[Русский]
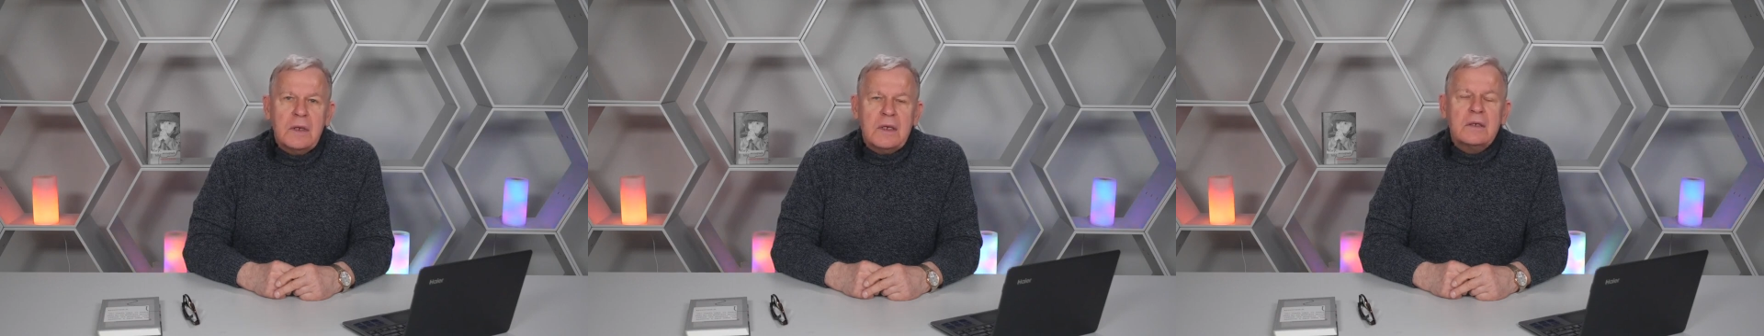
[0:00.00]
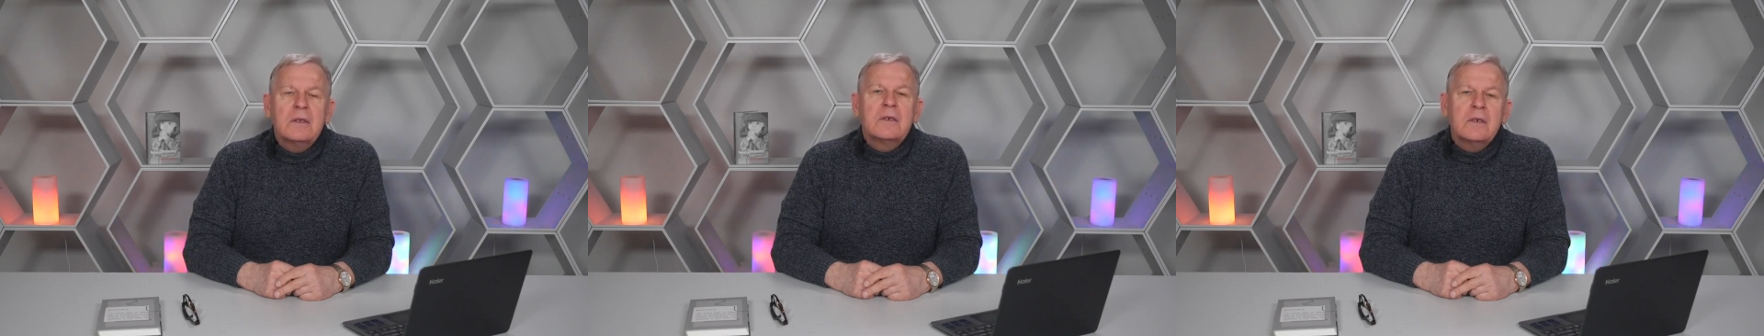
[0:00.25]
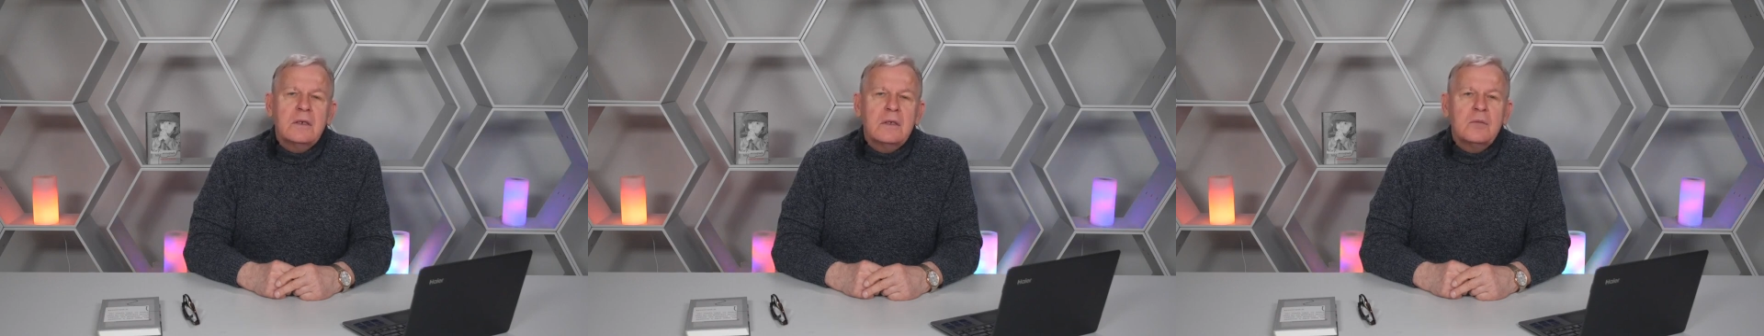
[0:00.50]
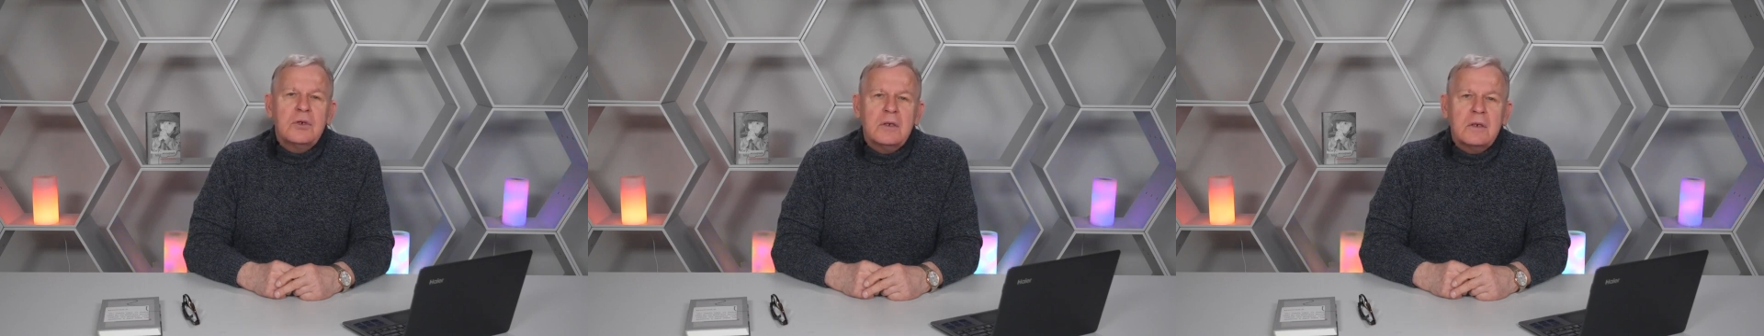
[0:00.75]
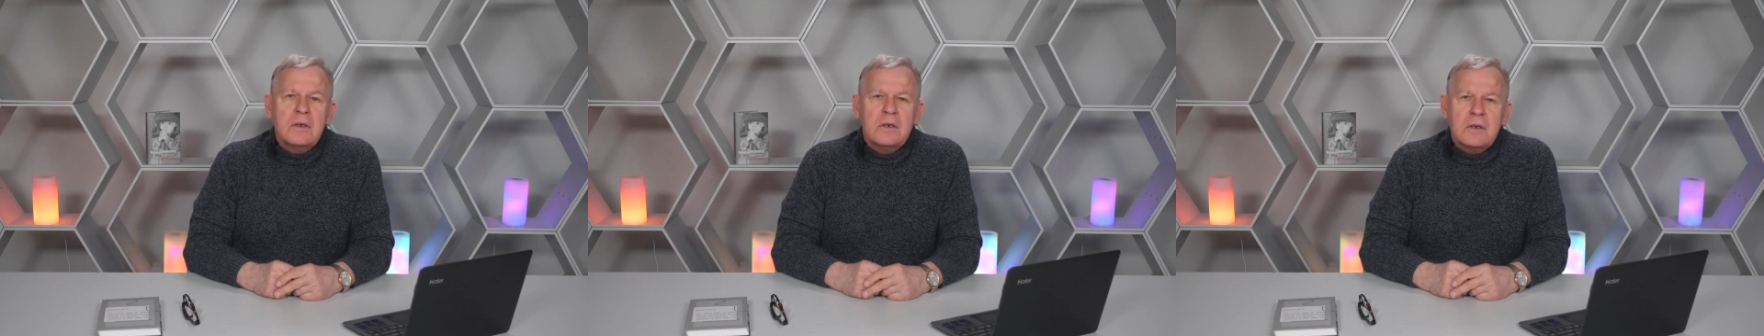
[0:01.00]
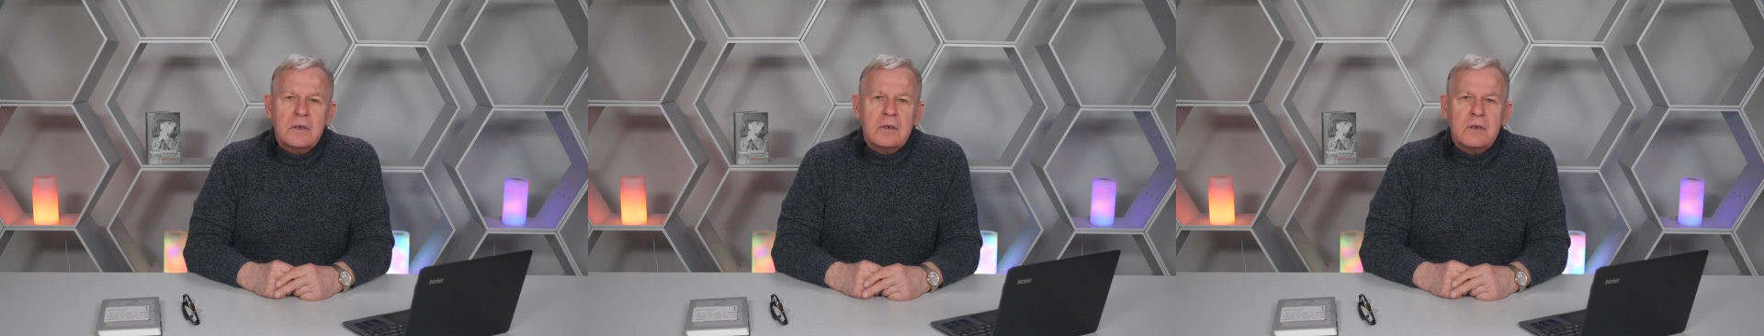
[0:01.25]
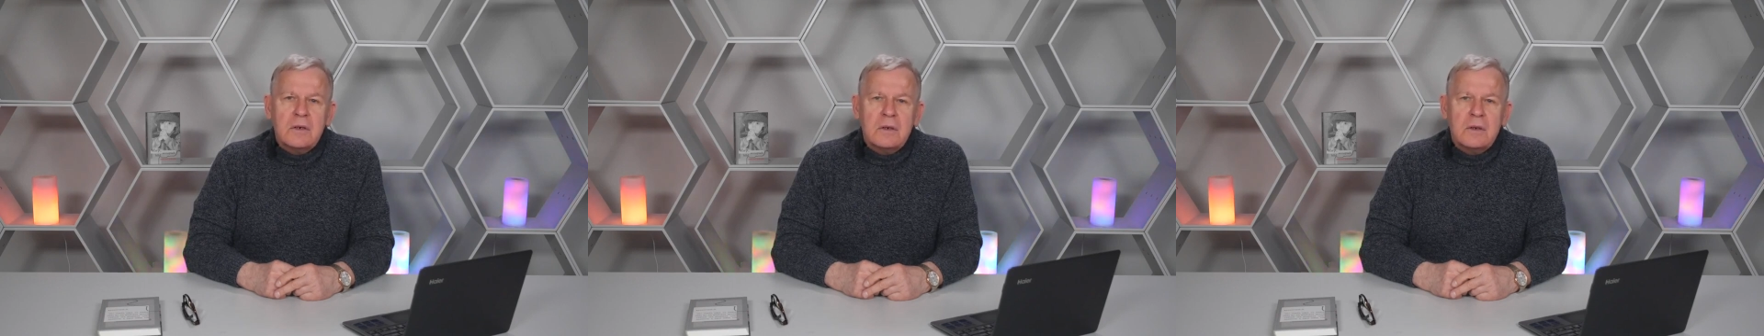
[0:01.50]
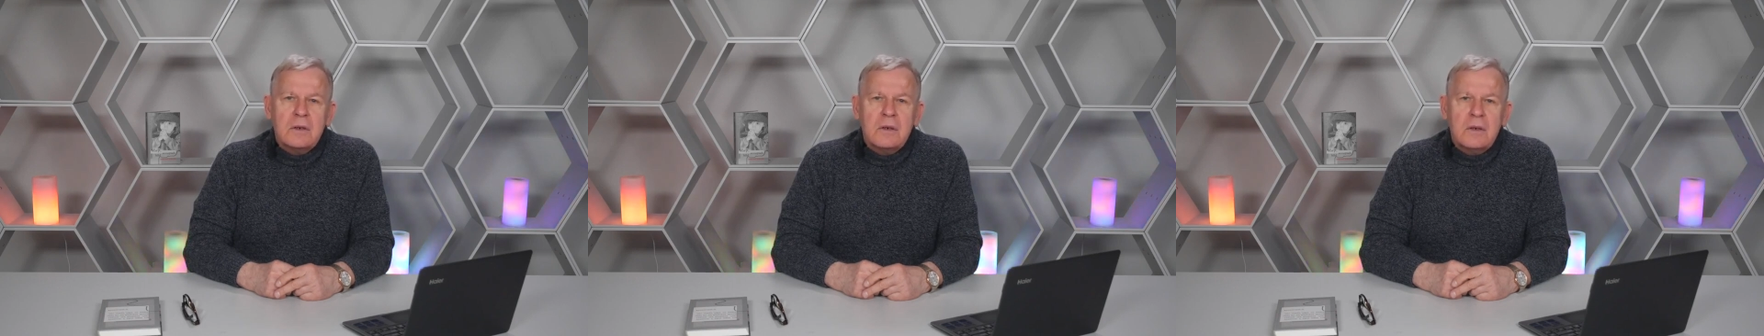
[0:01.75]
Отношения мужчины и женщины.